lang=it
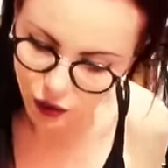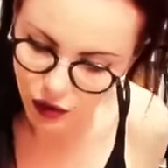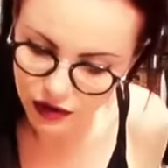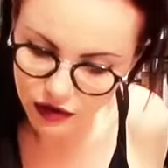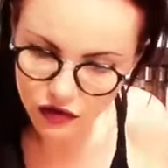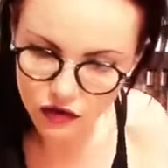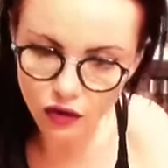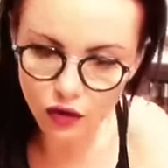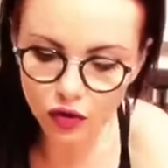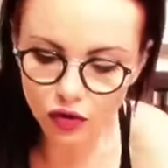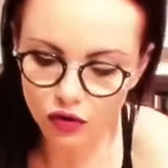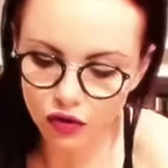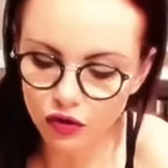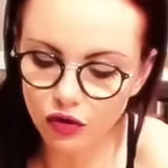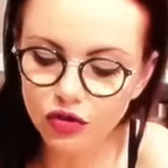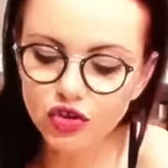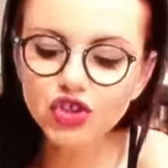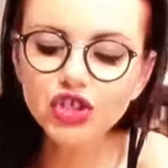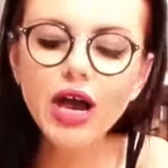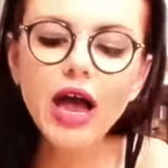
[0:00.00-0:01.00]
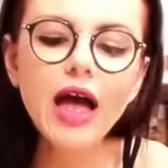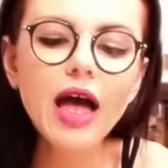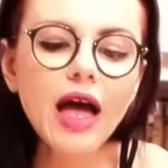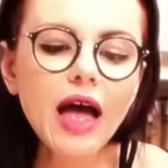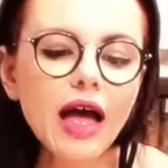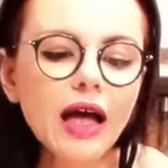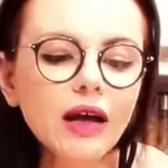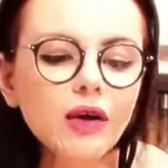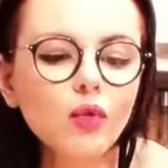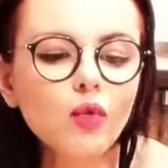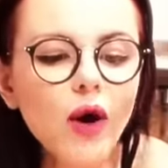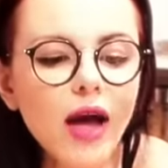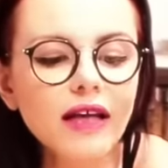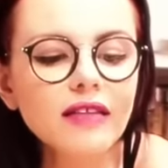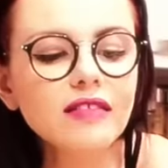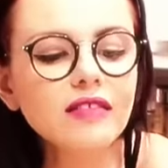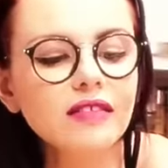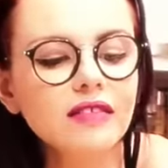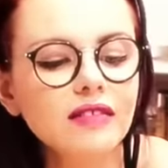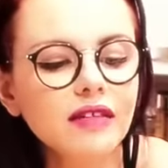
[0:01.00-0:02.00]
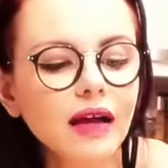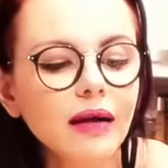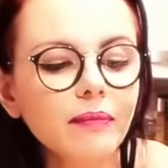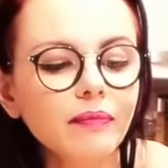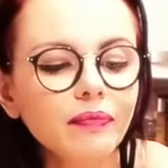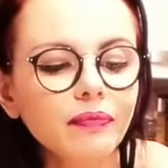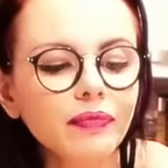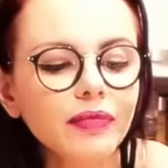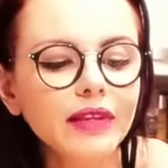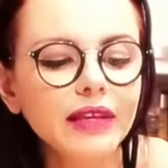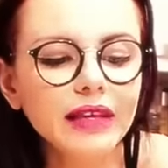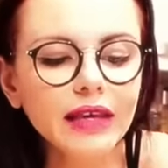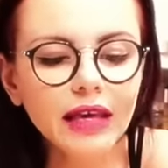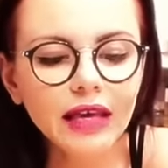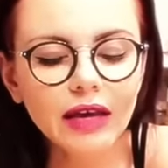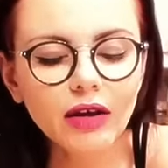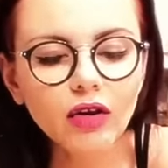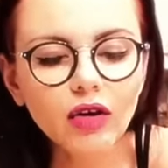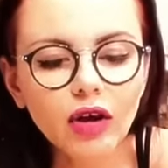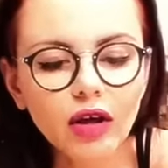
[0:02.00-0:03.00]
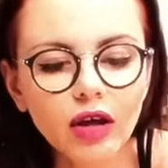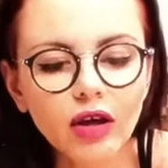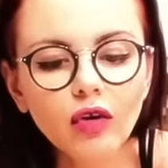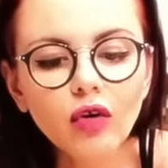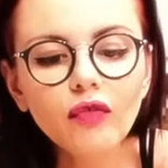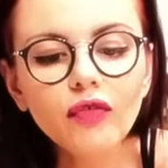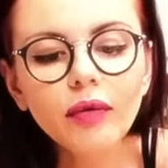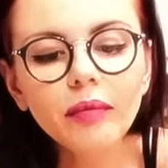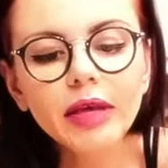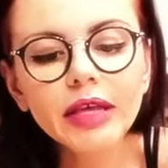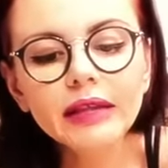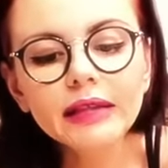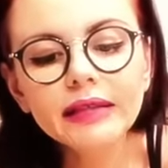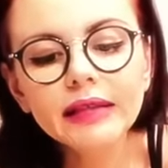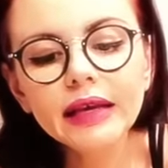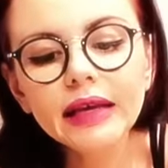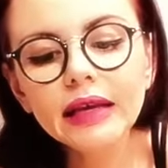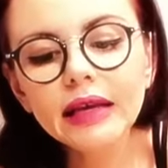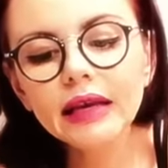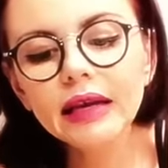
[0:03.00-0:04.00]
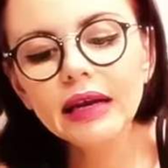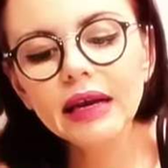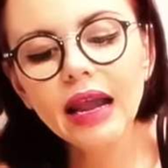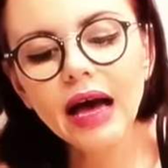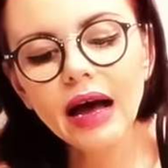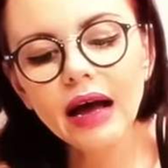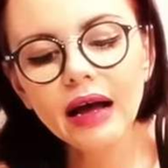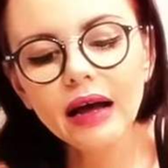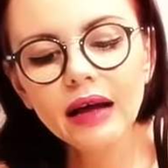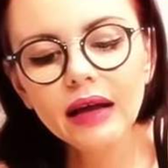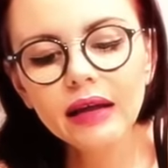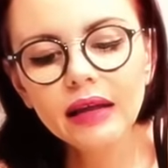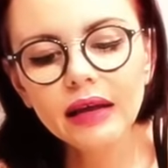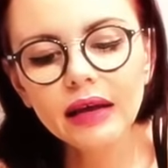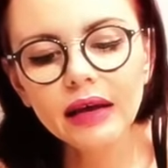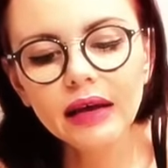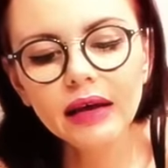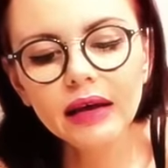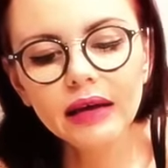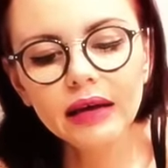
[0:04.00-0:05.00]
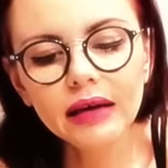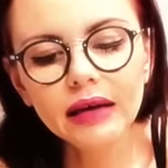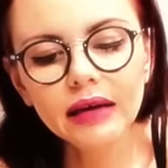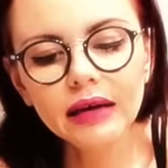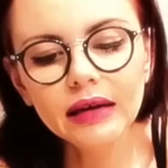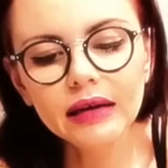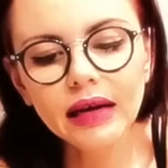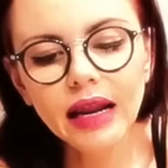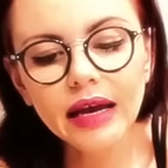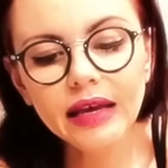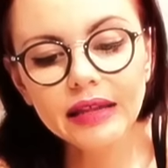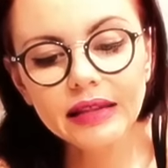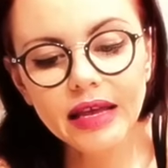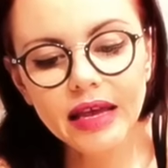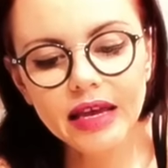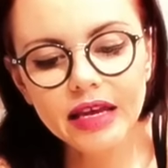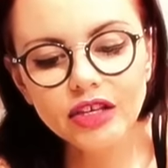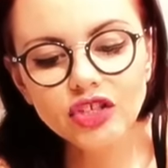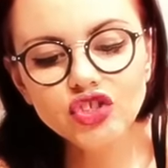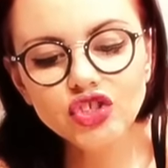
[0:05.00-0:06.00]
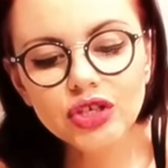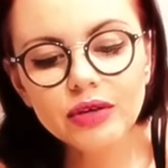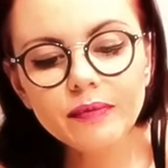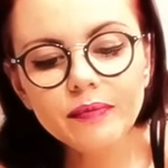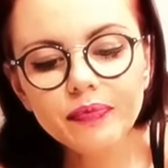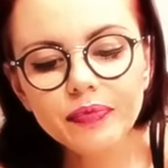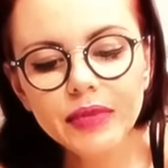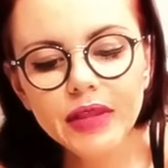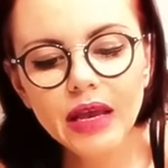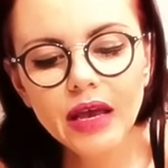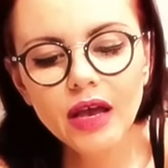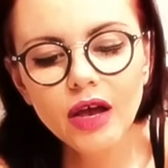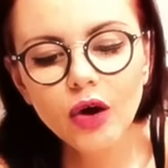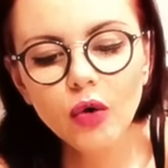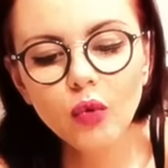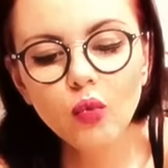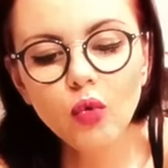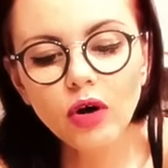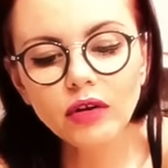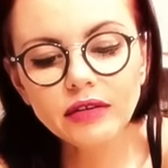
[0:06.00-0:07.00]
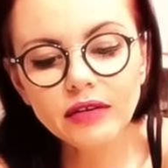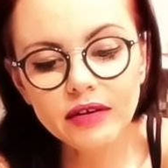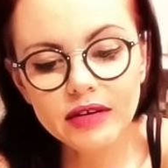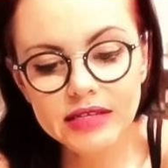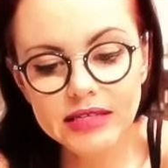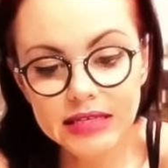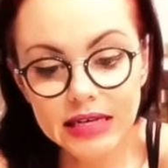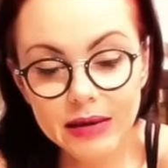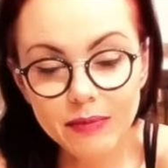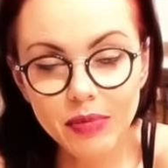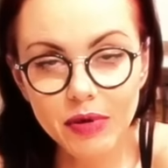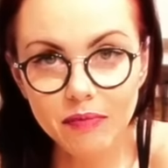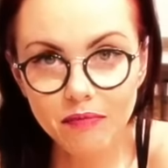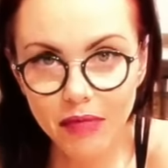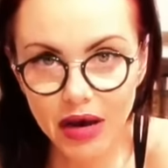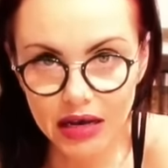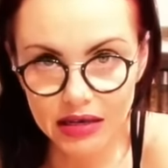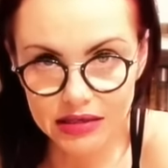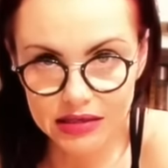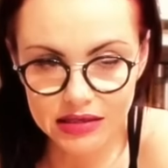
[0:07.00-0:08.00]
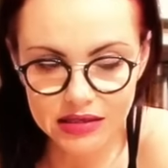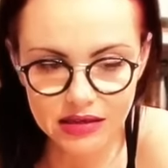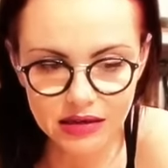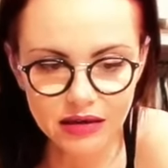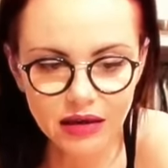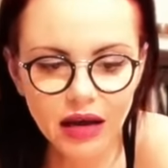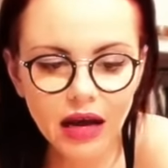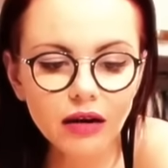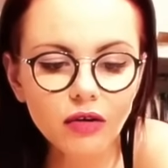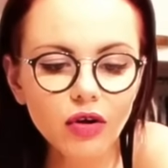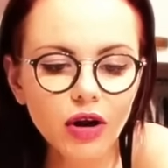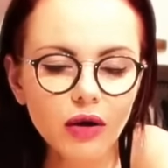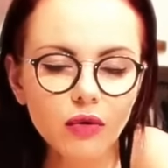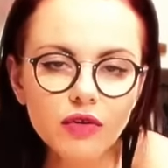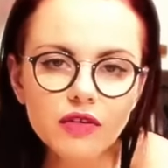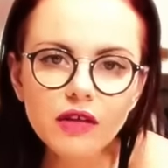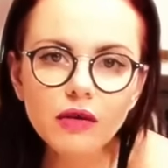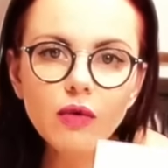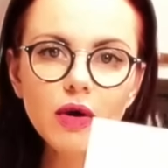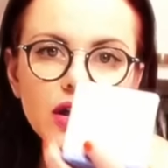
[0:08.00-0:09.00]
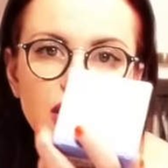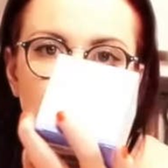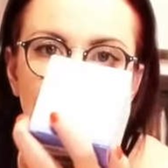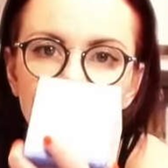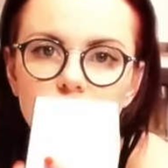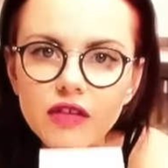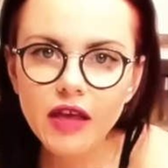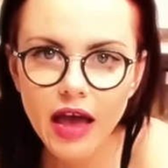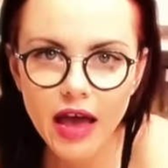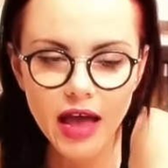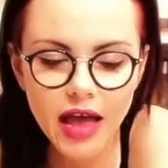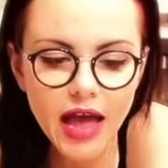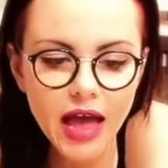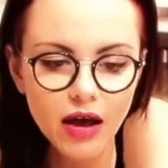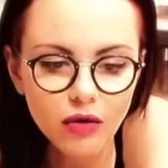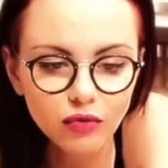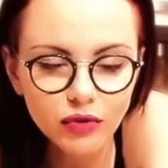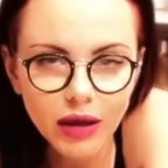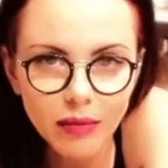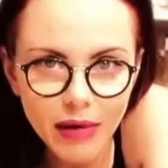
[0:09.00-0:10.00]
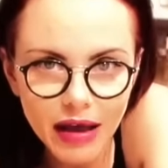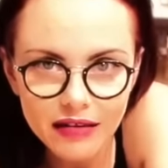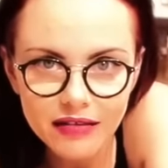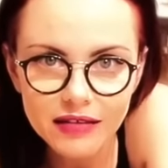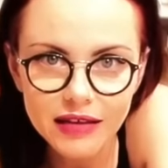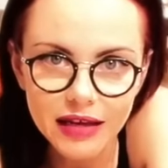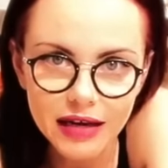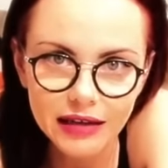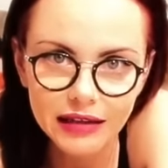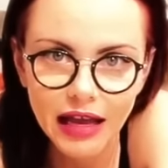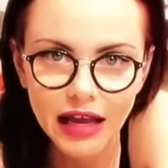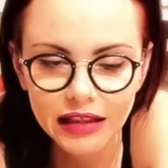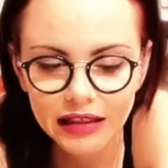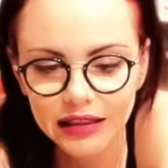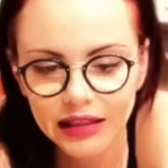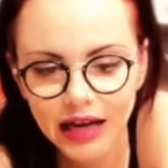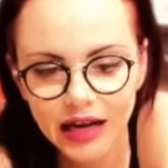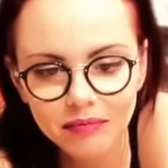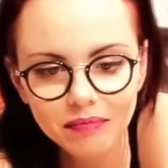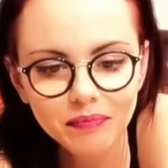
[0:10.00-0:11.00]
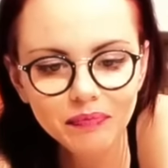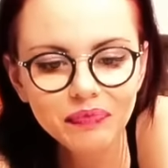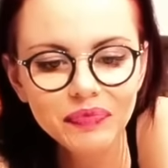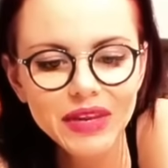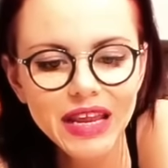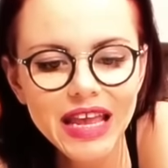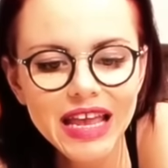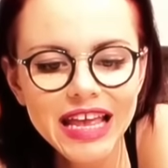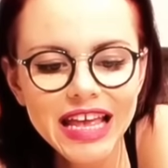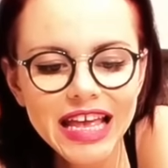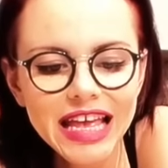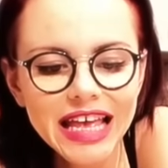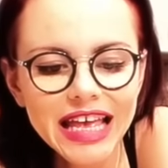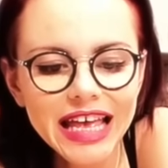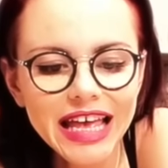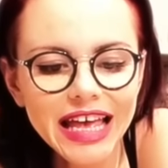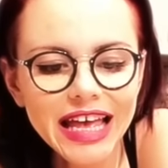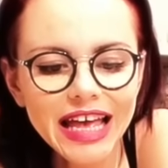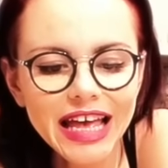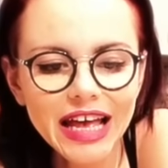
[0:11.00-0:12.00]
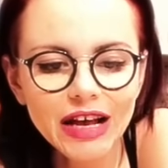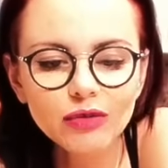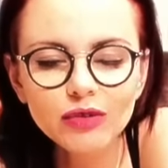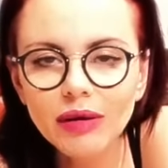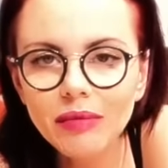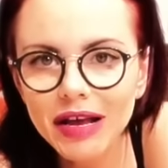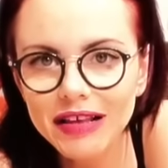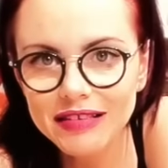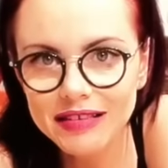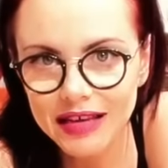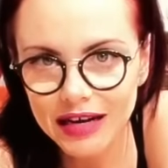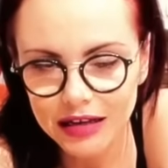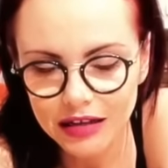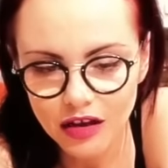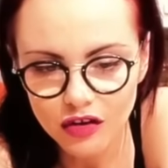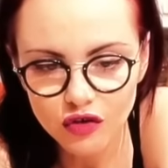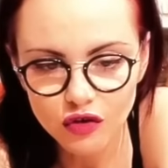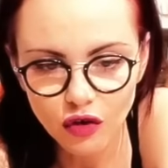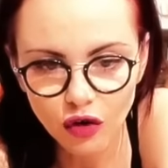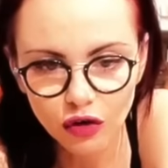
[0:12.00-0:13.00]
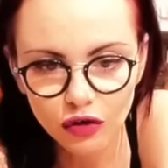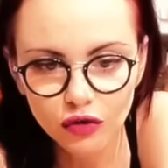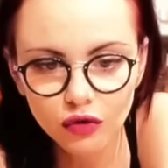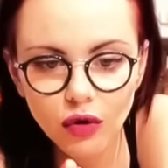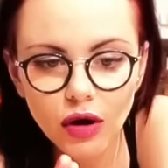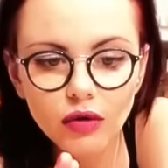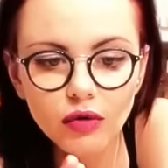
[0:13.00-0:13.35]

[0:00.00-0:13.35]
qua sotto c'è questa che eh, ovviamente la eh, Lineage Water Sleeping Mask. Allora, questa qua che cos'è? È una maschera nanna. È una maschera da sonno.